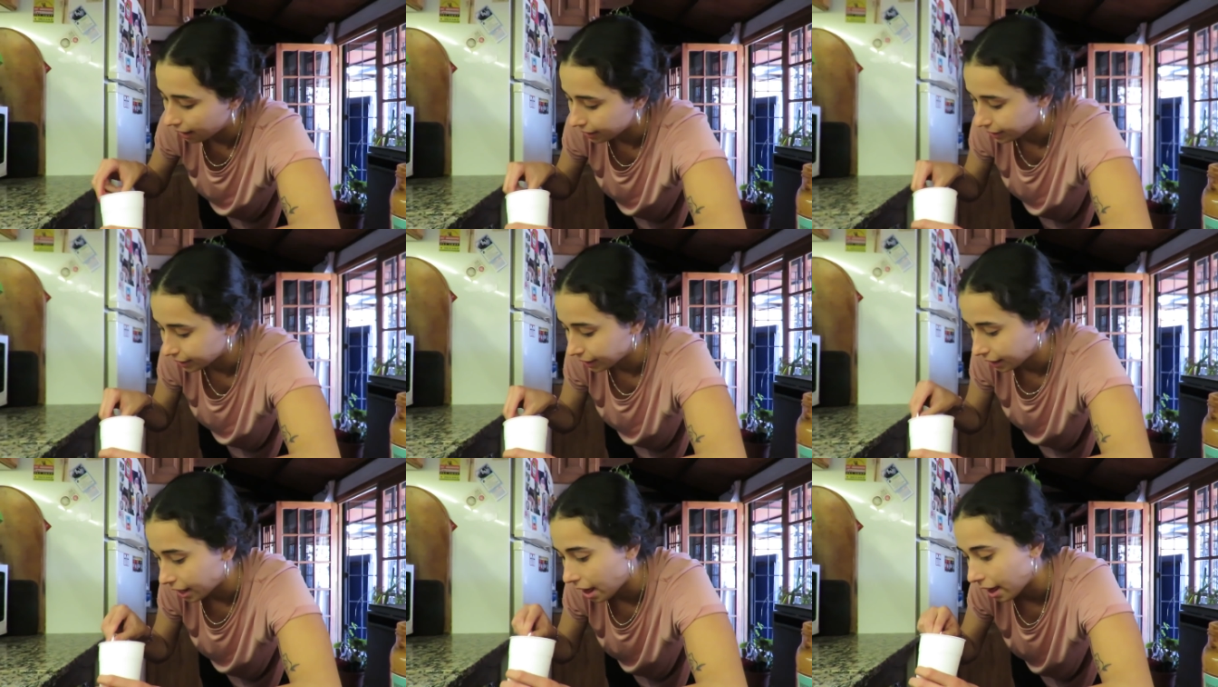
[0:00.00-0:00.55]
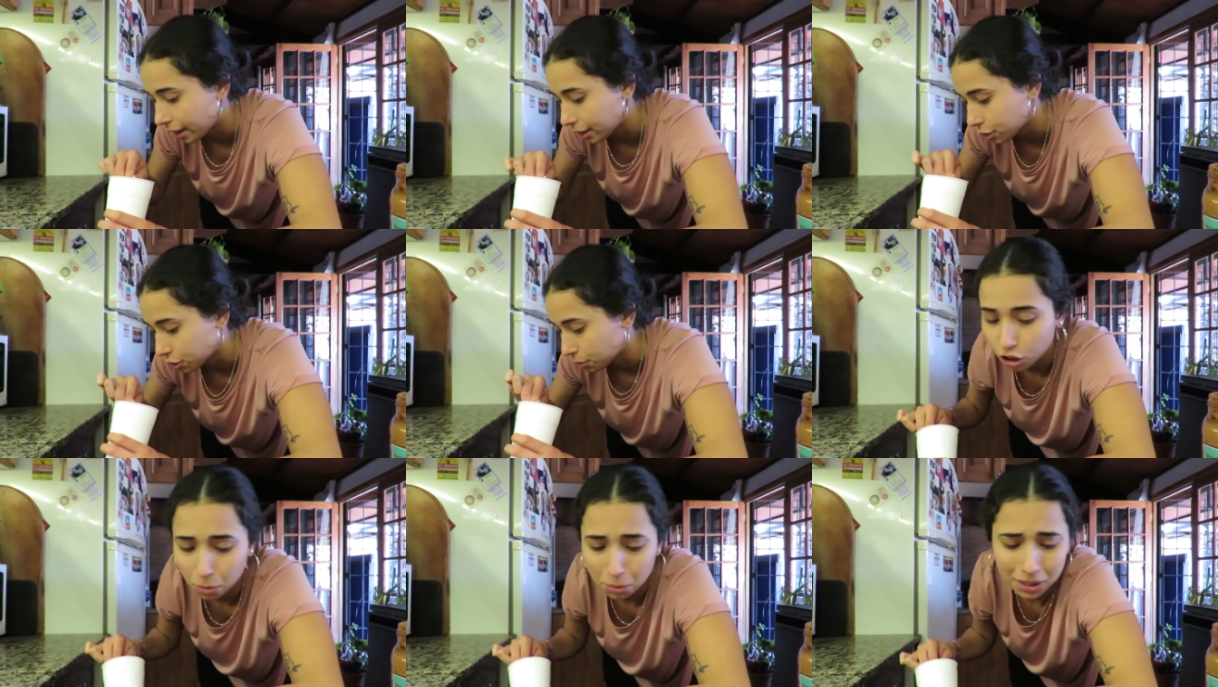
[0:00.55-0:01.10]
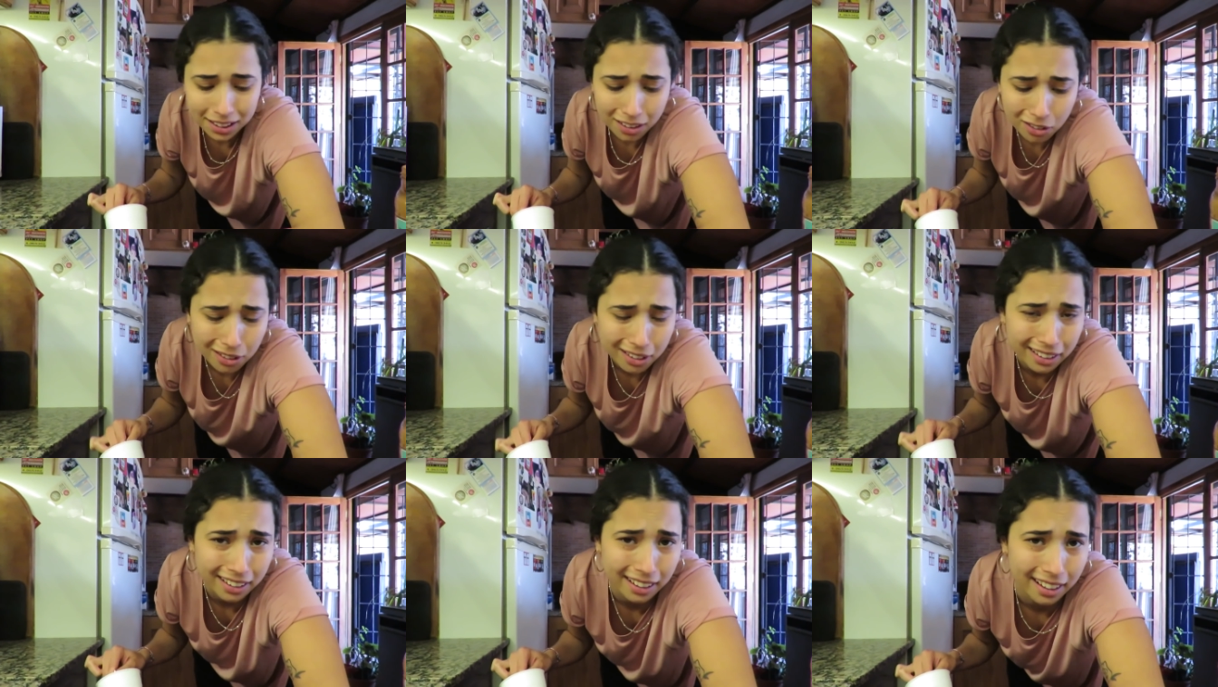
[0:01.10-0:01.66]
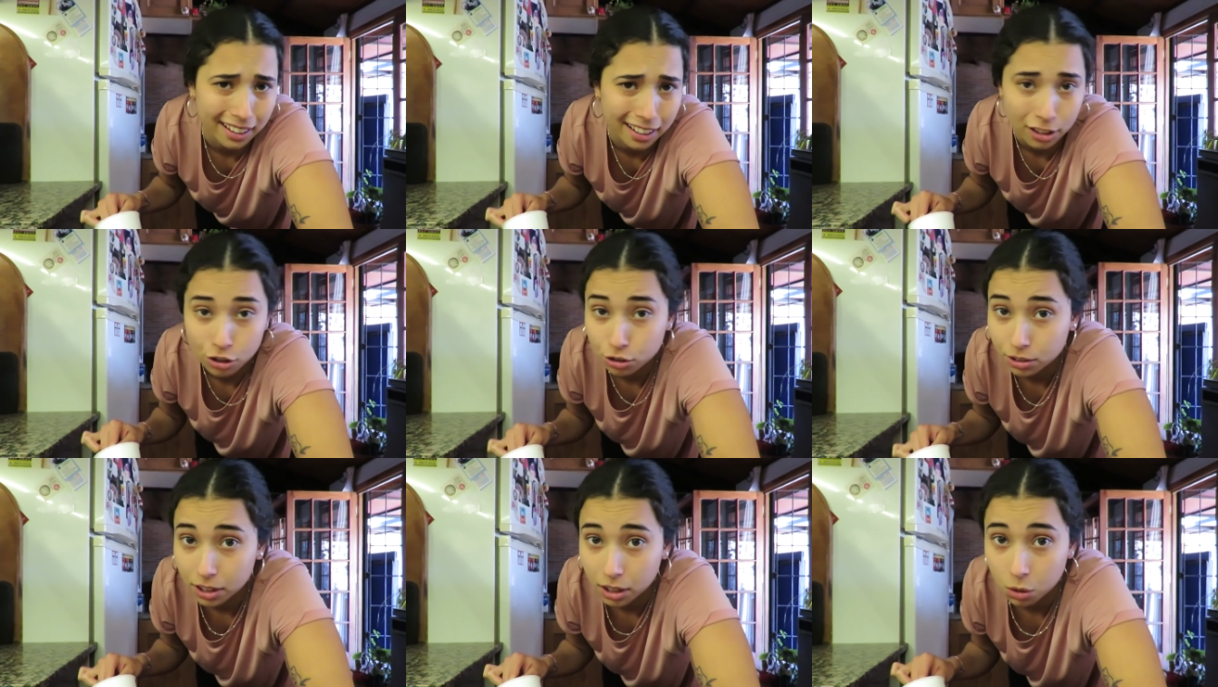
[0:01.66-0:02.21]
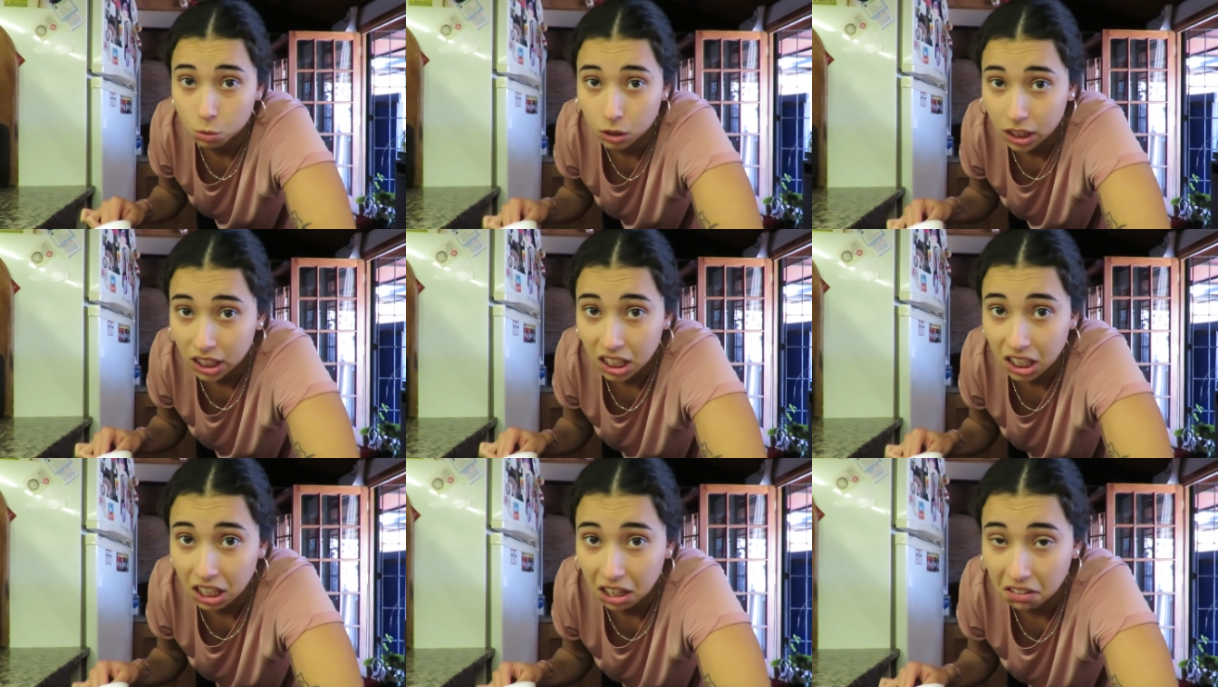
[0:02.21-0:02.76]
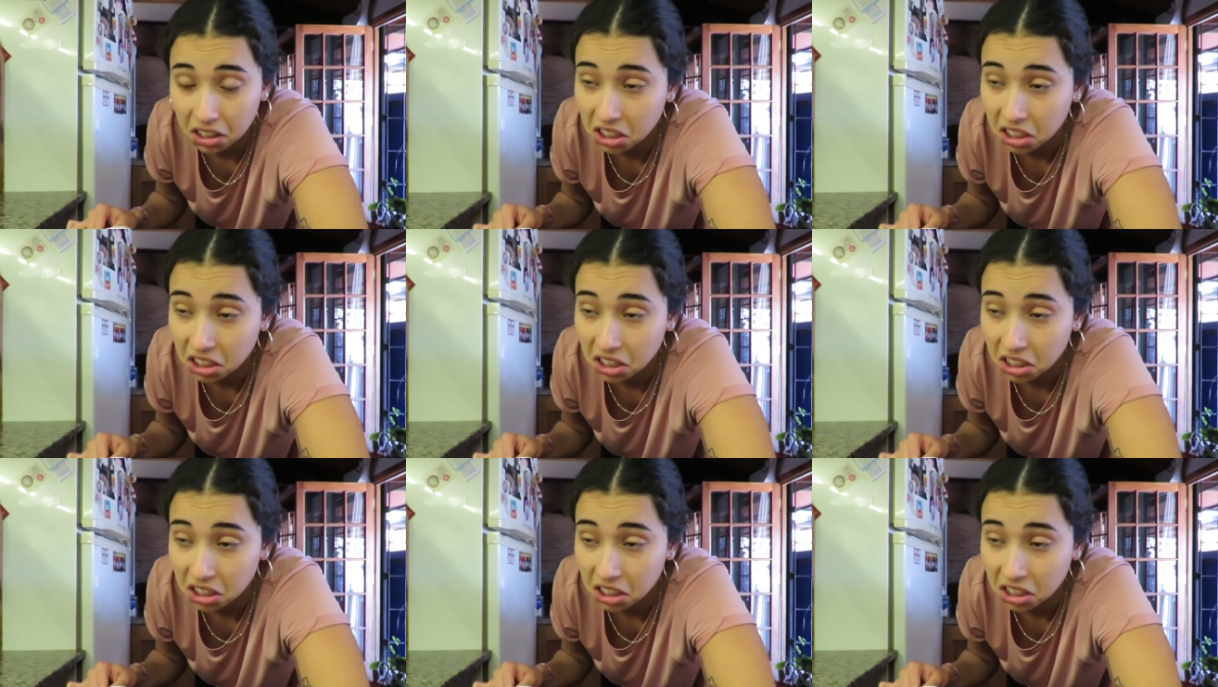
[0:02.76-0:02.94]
Así que nada, eso Comenta lo que quieras, yo te doy una idea,